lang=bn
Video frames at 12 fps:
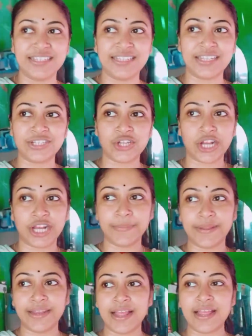যাতে
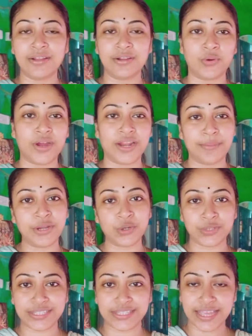সকালবেলা ও আর আমি
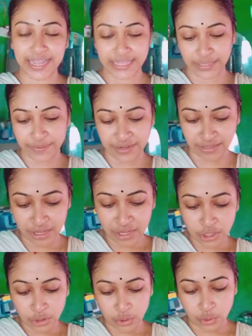রুটি দিয়ে খেতে পারি
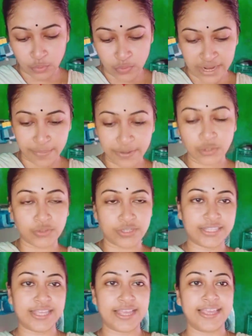তো ও আর আমি
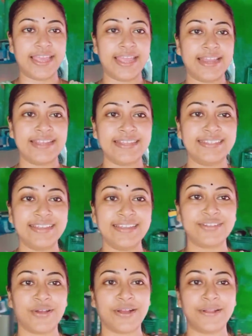রুটি দিয়ে খেয়ে নিয়েছি
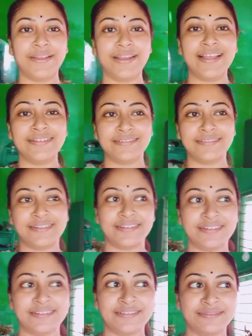সকালবেলা
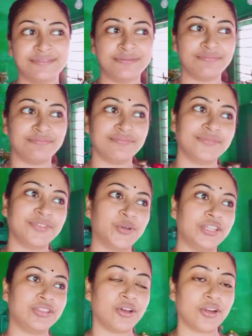
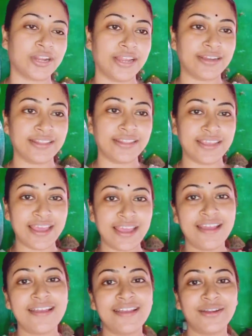ওই তরকারিটা দিয়ে
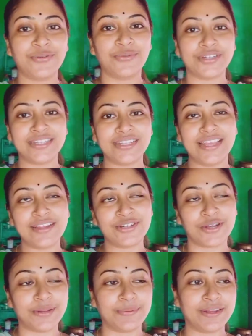রুটি দিয়ে
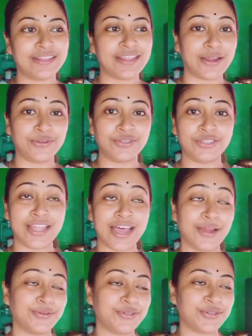সকালবেলা দারুণ
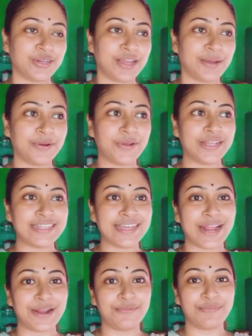দারুণ জলখাবার হয়েছে
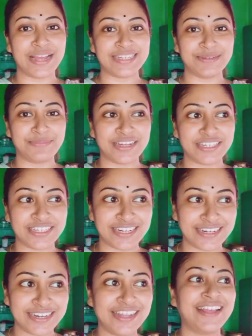কারণ বাসি মাংসের